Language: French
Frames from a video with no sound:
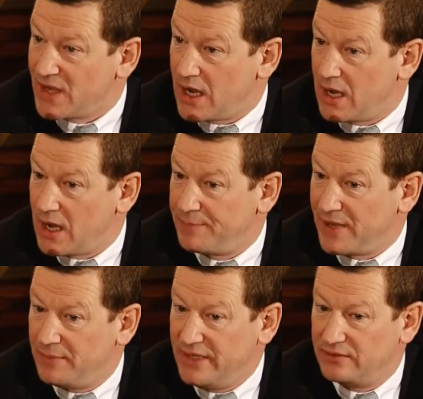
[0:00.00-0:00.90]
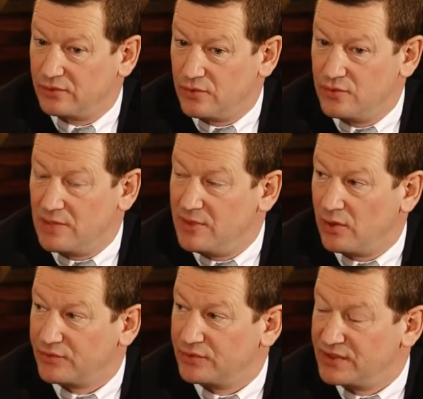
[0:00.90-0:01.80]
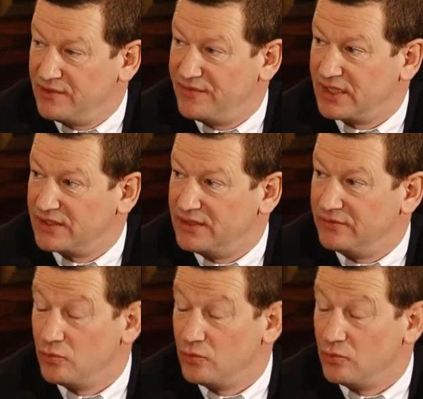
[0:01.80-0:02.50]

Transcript: à, permettre une amélioration significative.